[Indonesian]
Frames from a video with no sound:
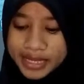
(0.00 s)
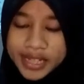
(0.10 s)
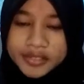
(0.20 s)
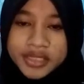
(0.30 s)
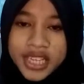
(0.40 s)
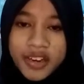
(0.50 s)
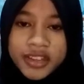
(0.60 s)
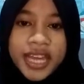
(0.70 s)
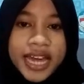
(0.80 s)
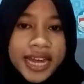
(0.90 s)
Selanjutnya
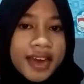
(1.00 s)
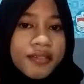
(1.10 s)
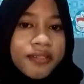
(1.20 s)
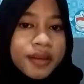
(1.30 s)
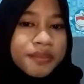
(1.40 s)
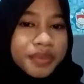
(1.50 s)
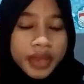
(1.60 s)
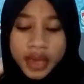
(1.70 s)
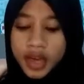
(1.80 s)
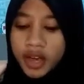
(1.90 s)
kotangan alfa.
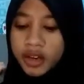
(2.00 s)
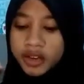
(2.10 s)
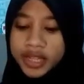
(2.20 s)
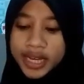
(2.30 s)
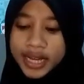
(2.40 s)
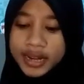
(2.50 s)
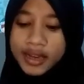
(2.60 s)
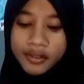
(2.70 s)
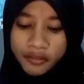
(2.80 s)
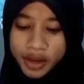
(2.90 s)
Kotangan
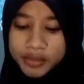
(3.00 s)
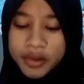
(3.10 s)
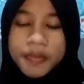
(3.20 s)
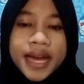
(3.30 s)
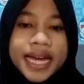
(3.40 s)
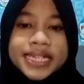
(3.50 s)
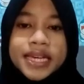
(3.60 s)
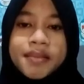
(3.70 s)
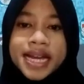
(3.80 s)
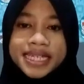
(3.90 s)
alfa merupakan
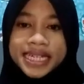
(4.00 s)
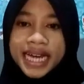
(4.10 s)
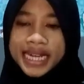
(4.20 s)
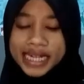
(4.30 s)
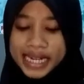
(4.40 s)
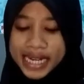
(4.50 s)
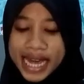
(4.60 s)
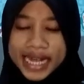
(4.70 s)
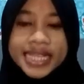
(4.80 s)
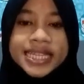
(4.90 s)
kebalikan
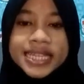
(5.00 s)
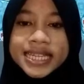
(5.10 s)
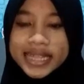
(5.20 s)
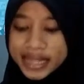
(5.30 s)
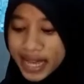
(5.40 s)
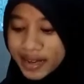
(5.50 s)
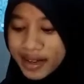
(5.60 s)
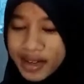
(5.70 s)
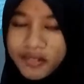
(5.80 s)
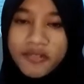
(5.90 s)
dari
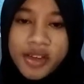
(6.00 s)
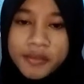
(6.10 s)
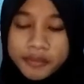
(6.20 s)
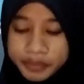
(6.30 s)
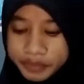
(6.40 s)
tan alfa.